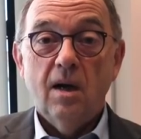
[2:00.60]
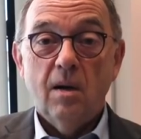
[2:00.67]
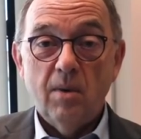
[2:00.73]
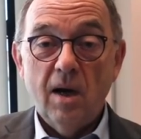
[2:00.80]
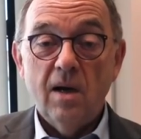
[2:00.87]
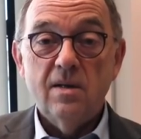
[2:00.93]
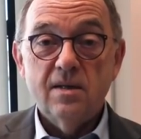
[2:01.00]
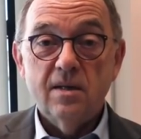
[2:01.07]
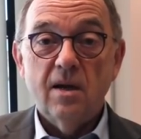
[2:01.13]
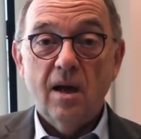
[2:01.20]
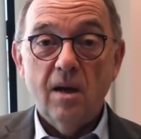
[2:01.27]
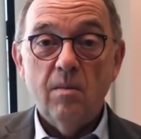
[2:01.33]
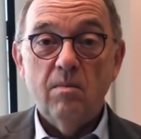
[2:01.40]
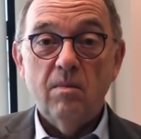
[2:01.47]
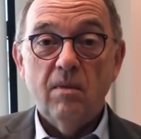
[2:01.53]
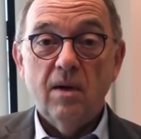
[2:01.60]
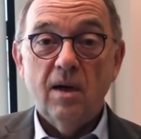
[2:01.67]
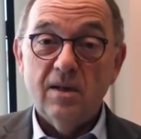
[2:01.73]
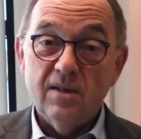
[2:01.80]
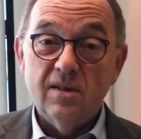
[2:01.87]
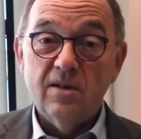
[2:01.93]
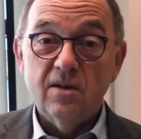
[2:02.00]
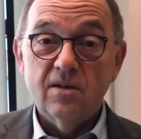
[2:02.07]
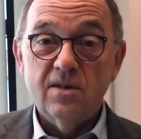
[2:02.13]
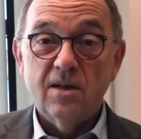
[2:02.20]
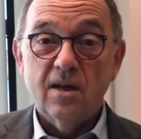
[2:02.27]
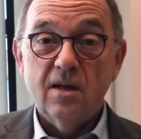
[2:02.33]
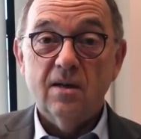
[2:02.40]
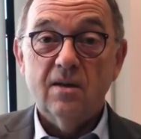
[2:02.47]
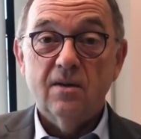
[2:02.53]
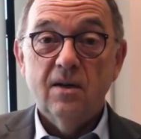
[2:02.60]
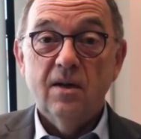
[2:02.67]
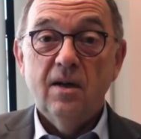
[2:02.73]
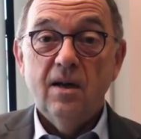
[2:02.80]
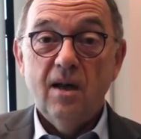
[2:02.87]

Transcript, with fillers: Aber alles in allem hat sich gezeigt,